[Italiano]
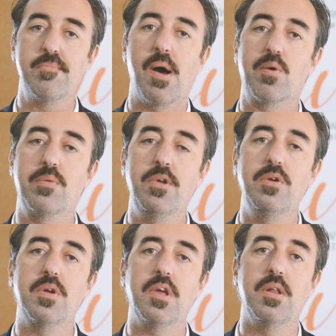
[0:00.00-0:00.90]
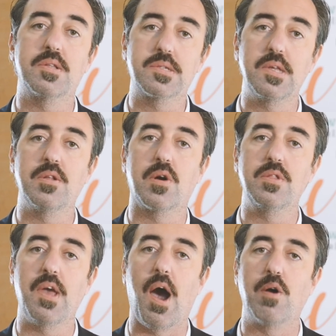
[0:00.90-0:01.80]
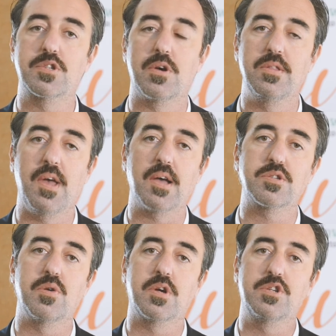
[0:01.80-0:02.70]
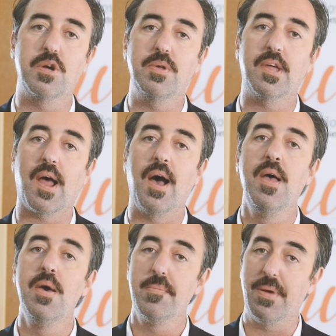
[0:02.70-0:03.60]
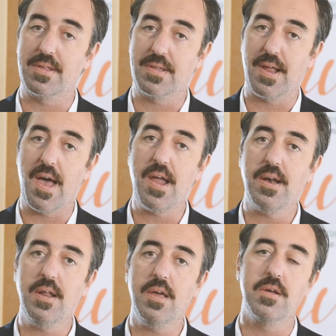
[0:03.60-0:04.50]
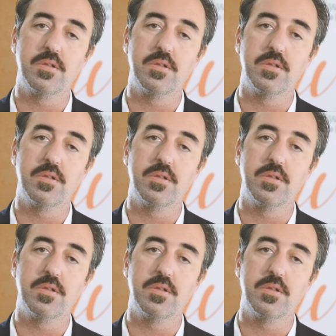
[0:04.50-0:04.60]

Mauro Migliorini, il sindaco di Asolo, che ci guiderà per tre anni